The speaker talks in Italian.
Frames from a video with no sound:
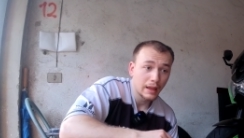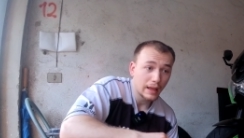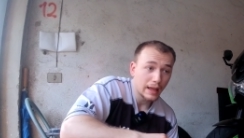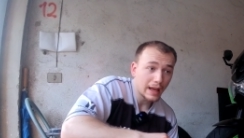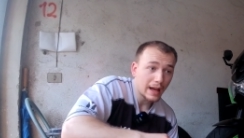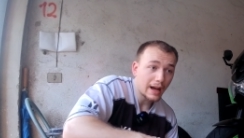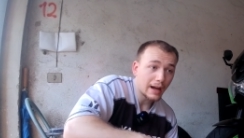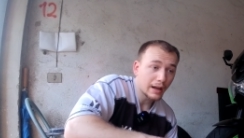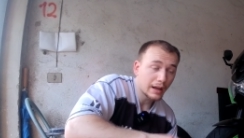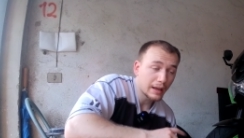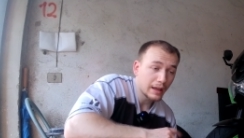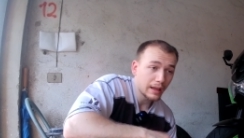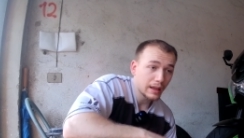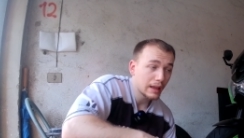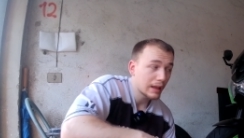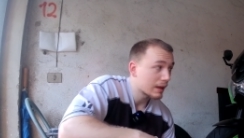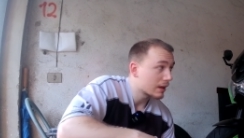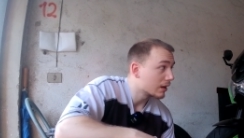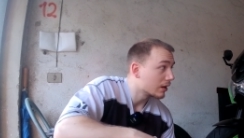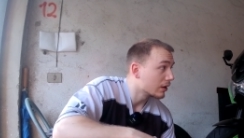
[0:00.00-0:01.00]
E
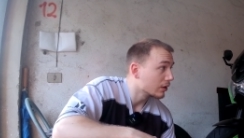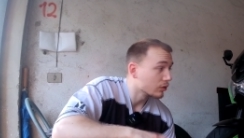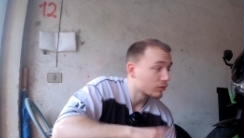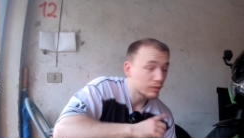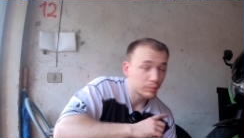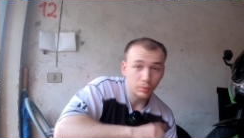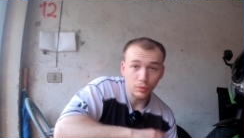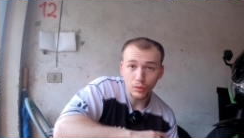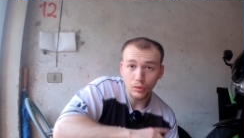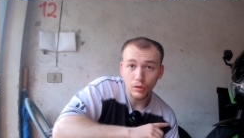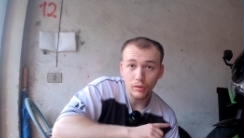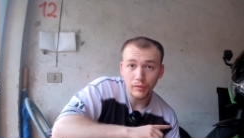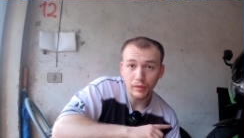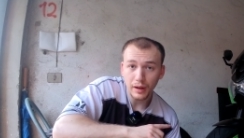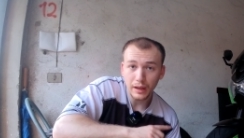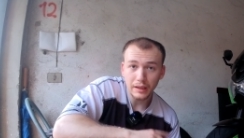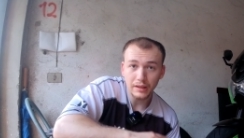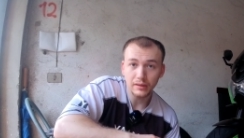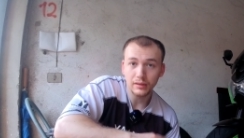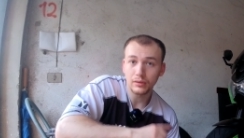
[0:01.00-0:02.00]
anche eh, lo spurgo
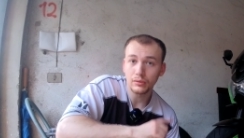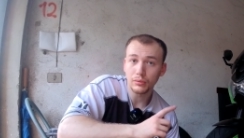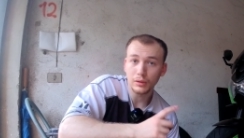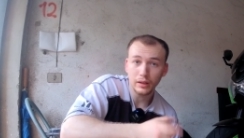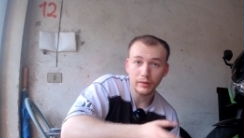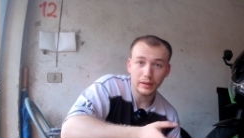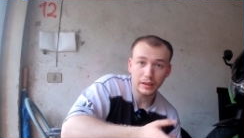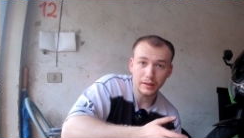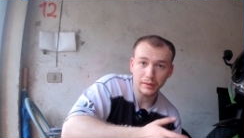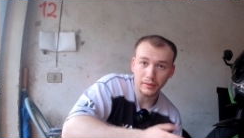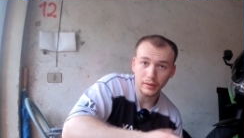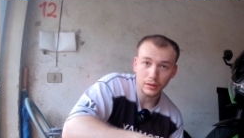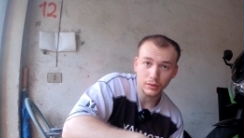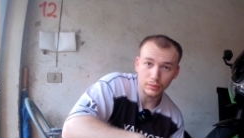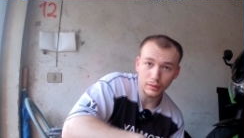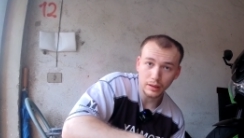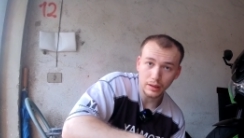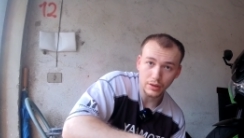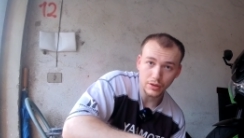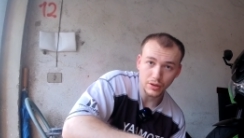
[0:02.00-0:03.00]
freni se non l'avete
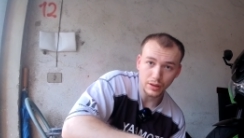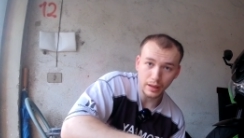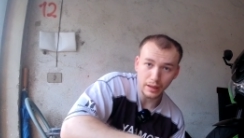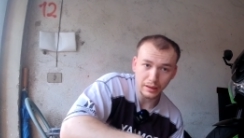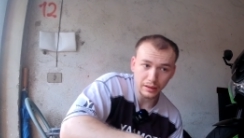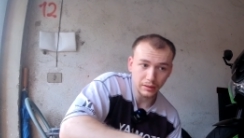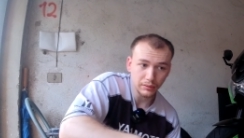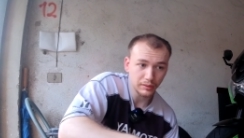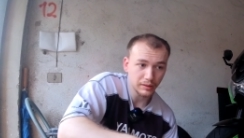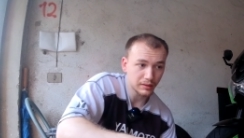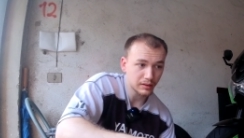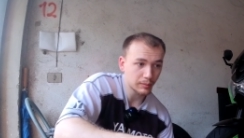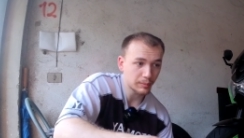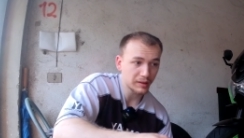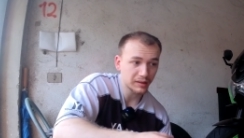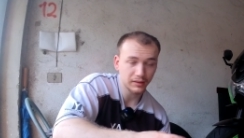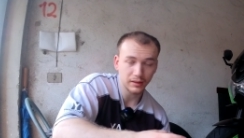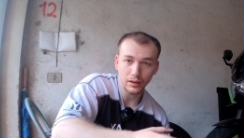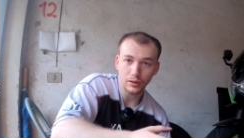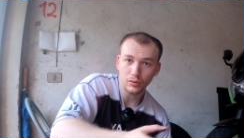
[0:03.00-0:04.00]
fatto di recente, quindi se è
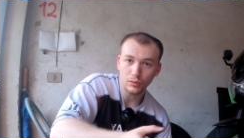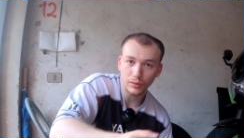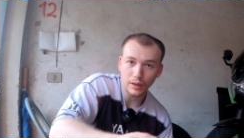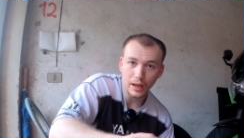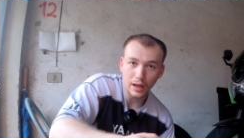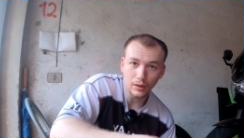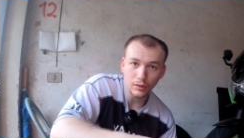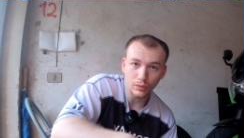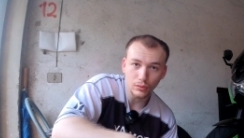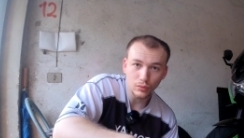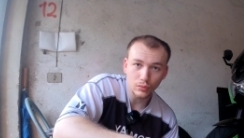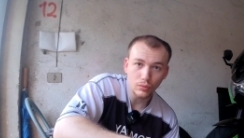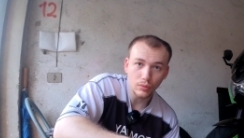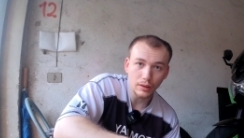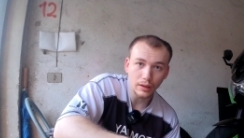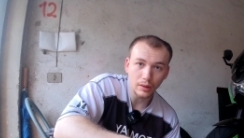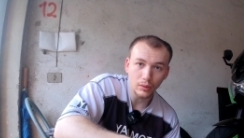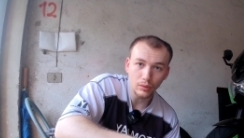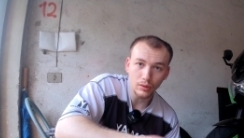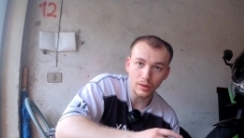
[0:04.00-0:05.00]
passato un anno o
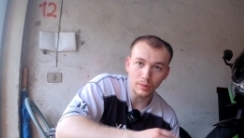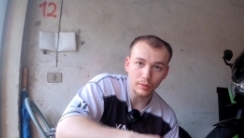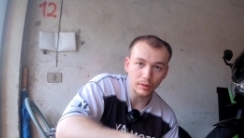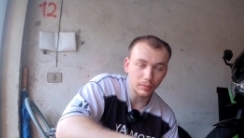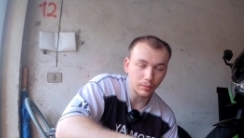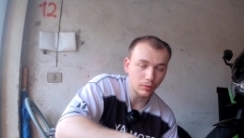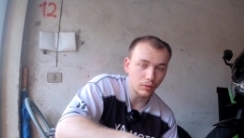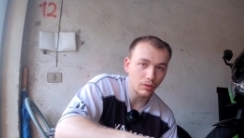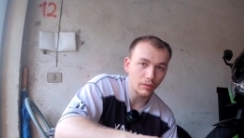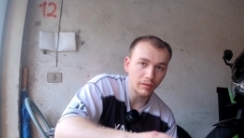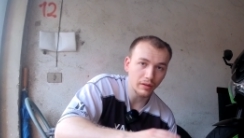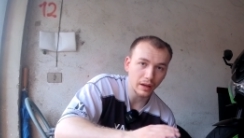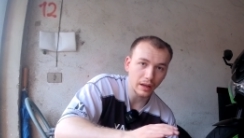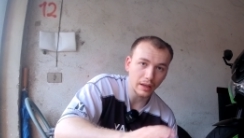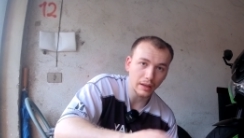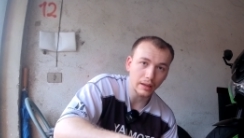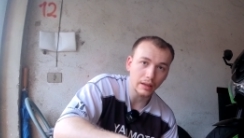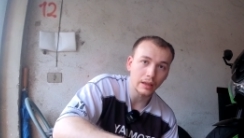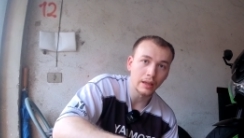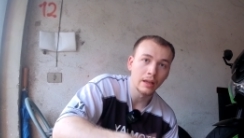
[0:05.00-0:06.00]
due dall'ultimo spurgo
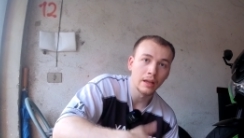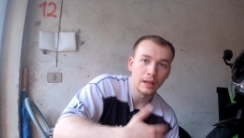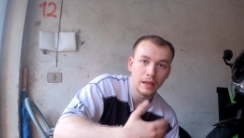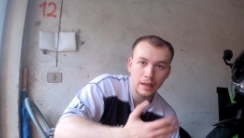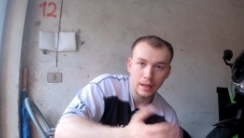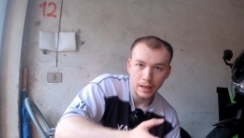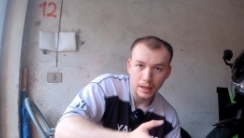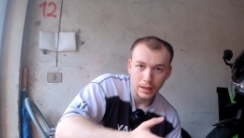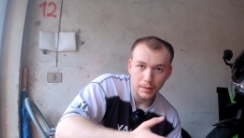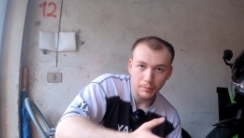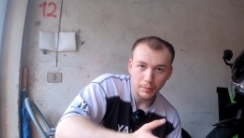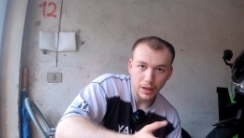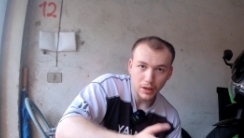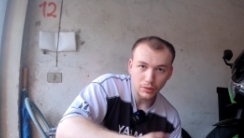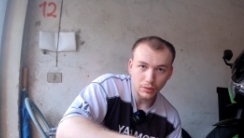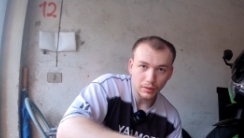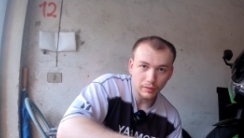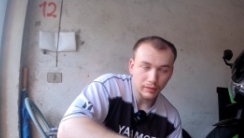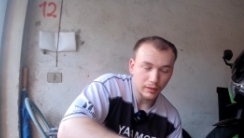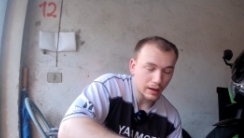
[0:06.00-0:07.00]
freni,
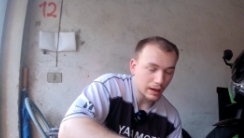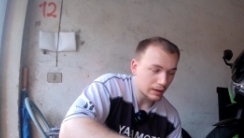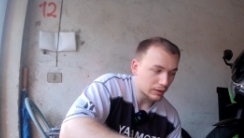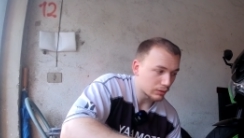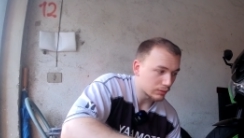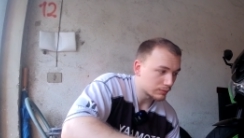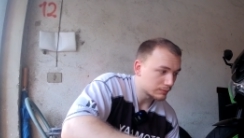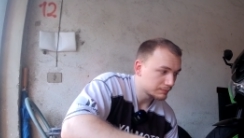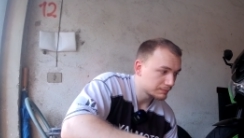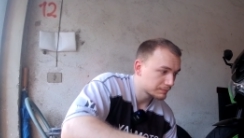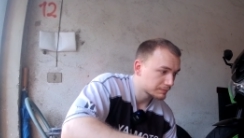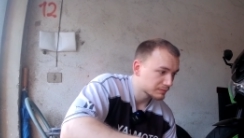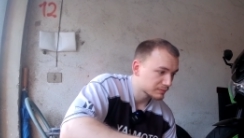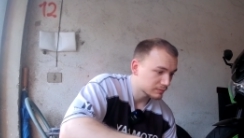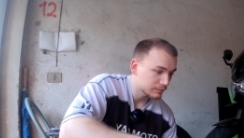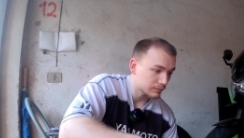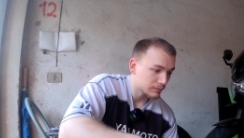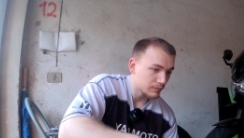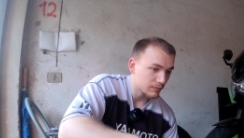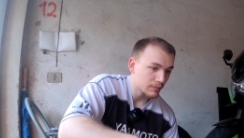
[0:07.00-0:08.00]
meglio rifarlo.
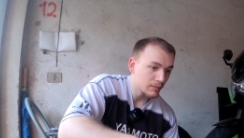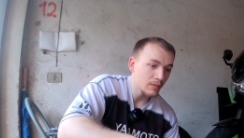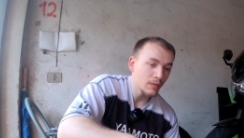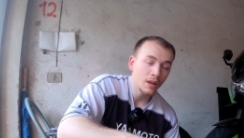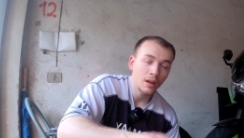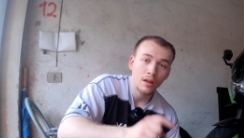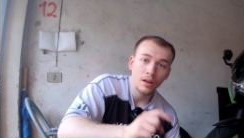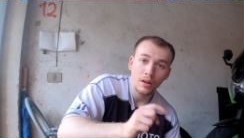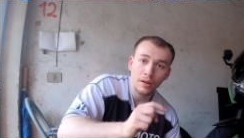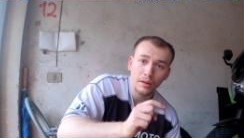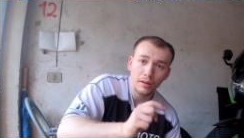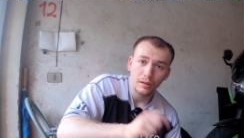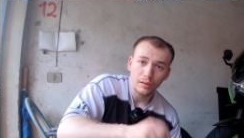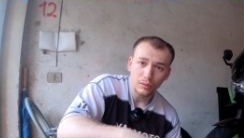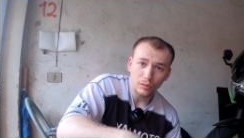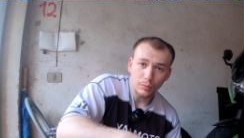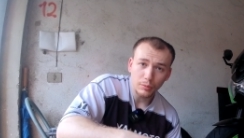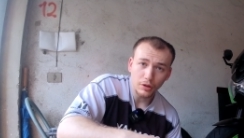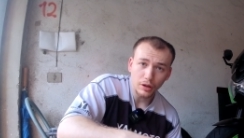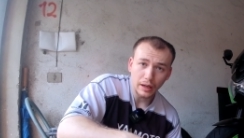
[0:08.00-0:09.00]

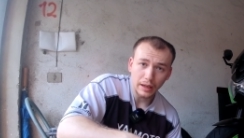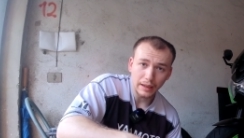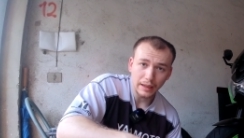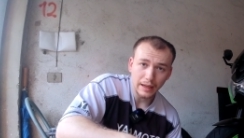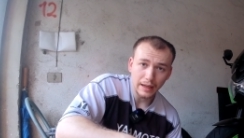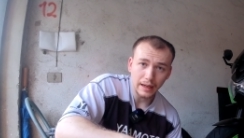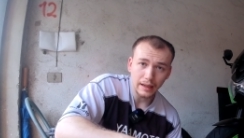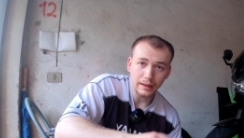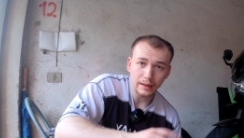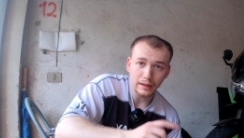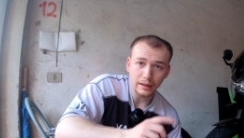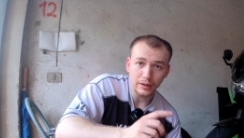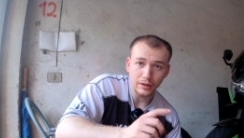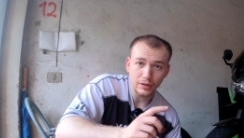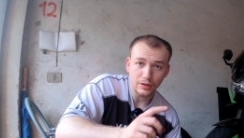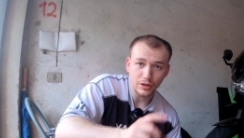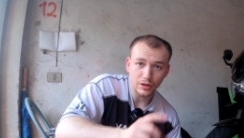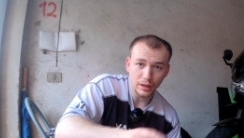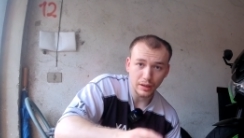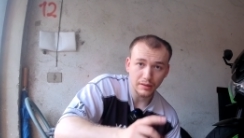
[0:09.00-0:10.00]
Sul mio canale
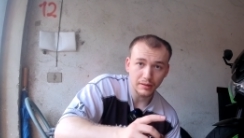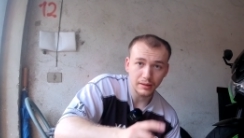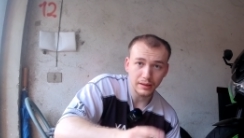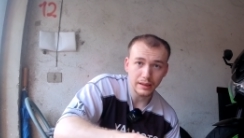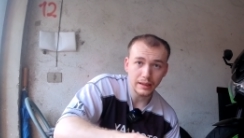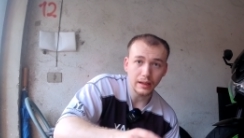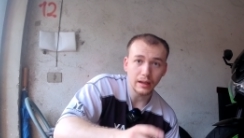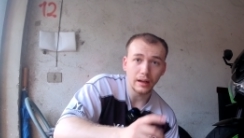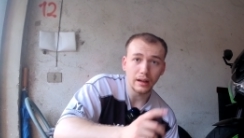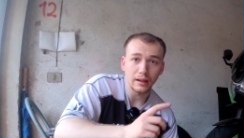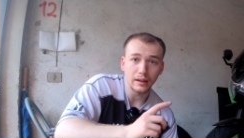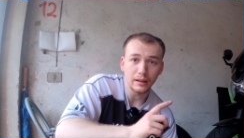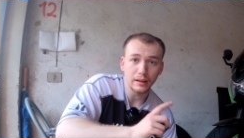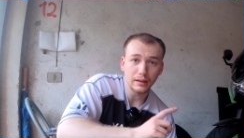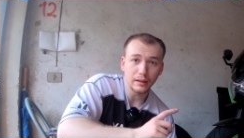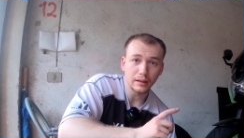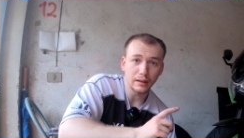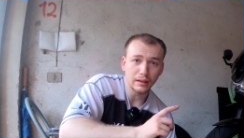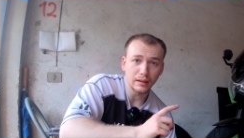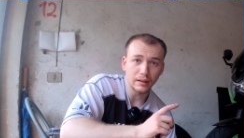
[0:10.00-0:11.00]
c'è sia eh,
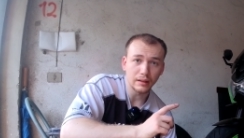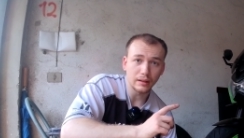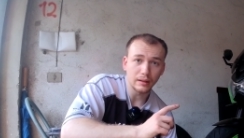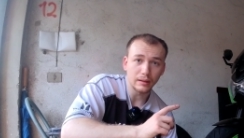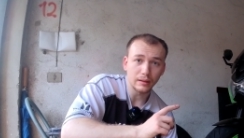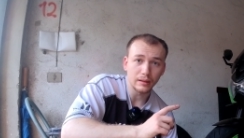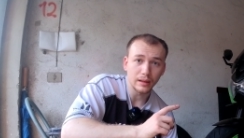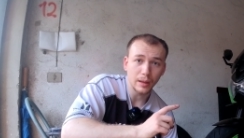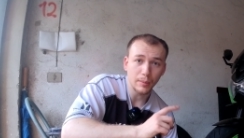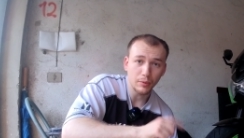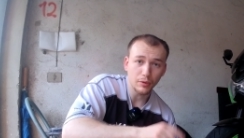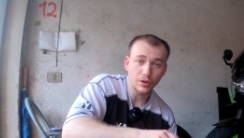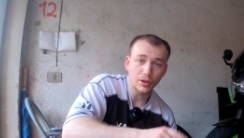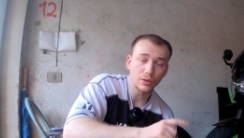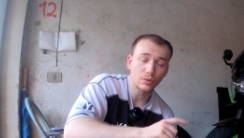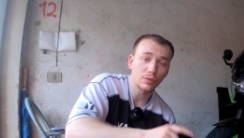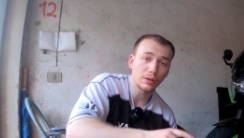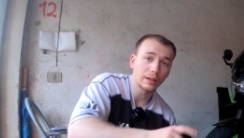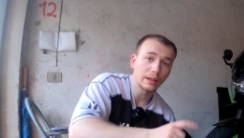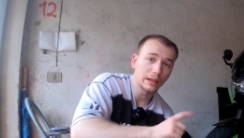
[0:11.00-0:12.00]
la
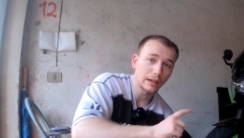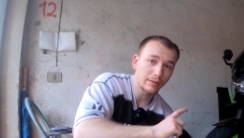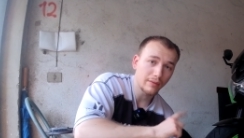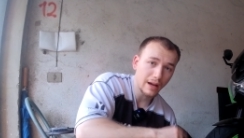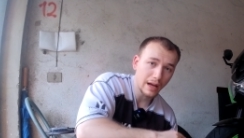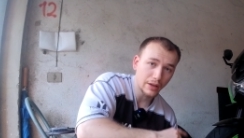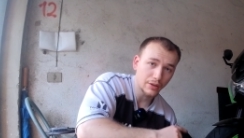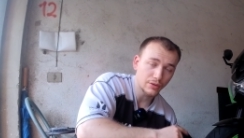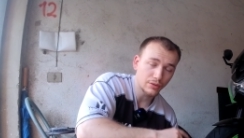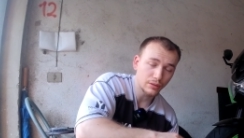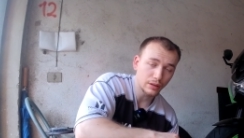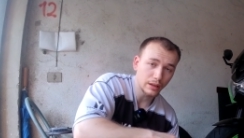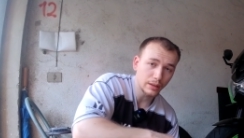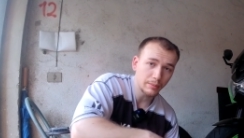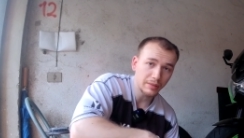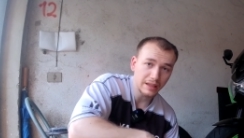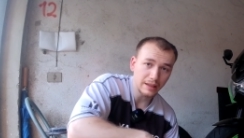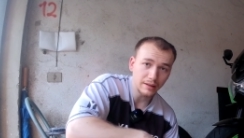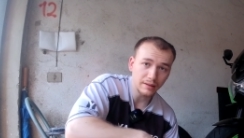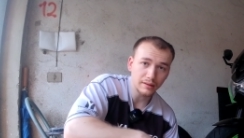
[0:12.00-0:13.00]
procedura del lavaggio delle
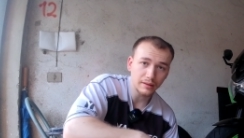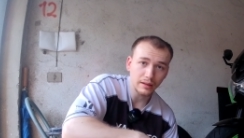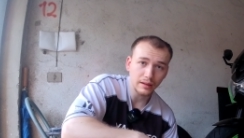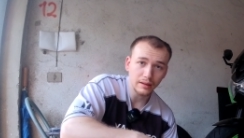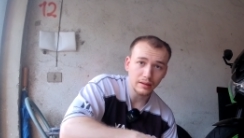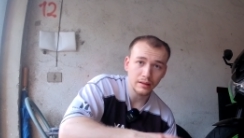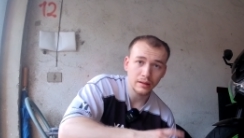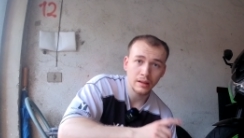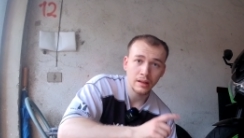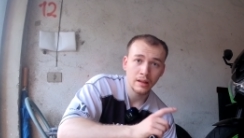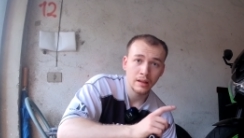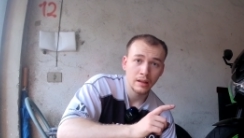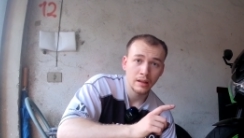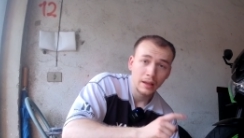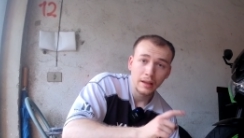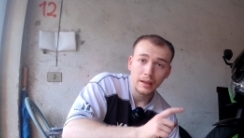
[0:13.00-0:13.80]
pinze,